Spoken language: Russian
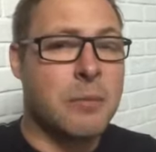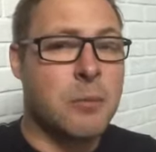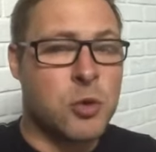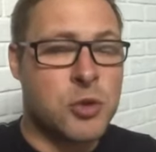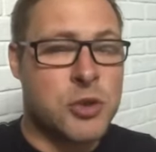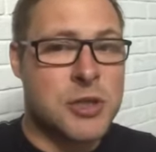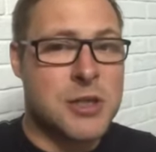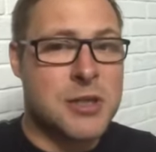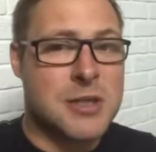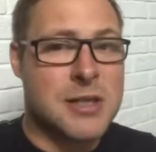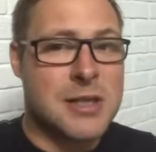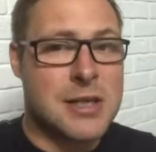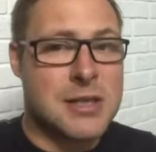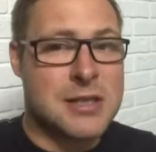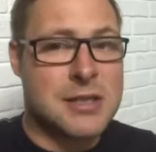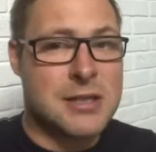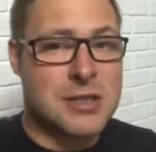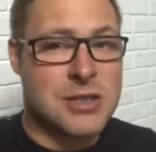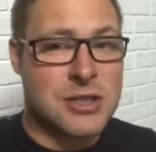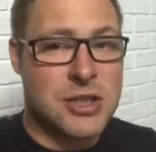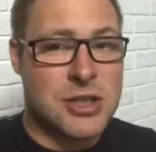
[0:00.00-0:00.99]
Очень
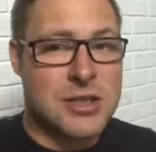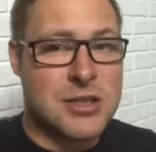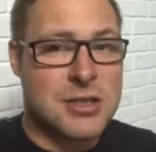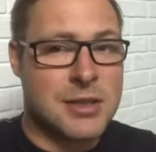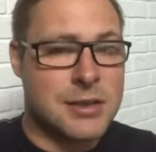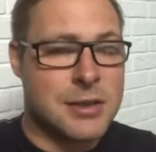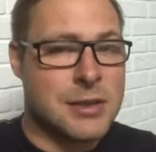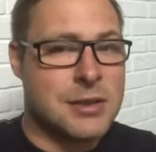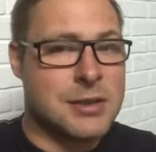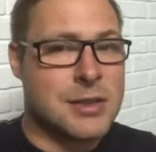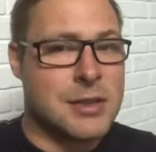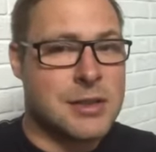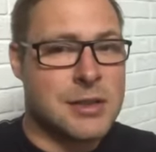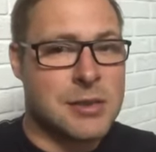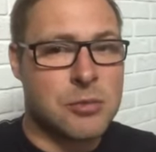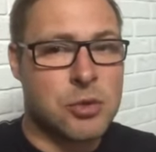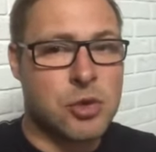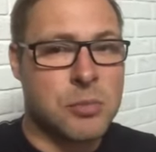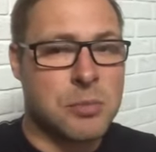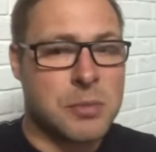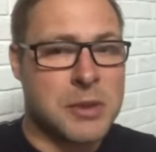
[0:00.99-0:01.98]
интересно сейчас следить за
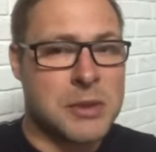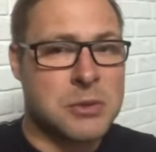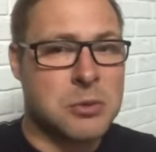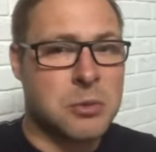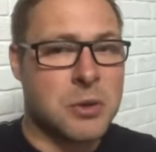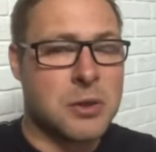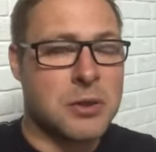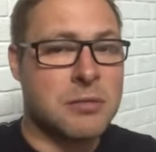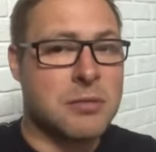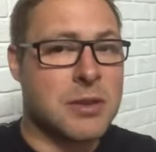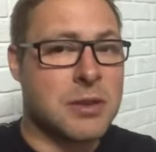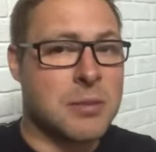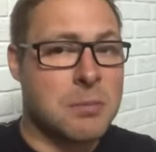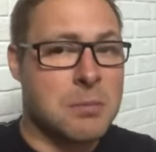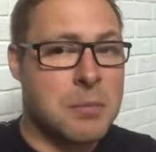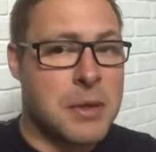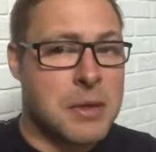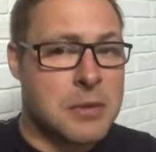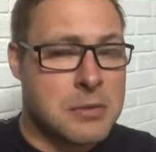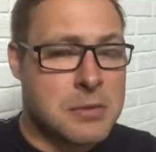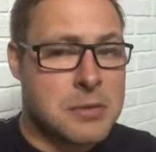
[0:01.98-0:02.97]
тем, что происходит в этом
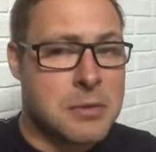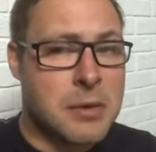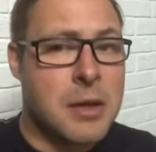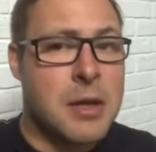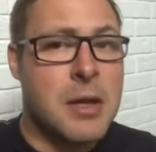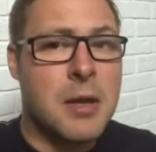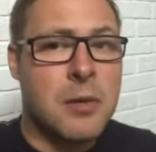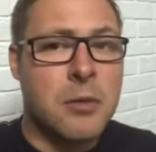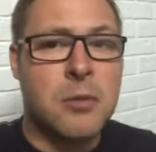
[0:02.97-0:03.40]
первенстве.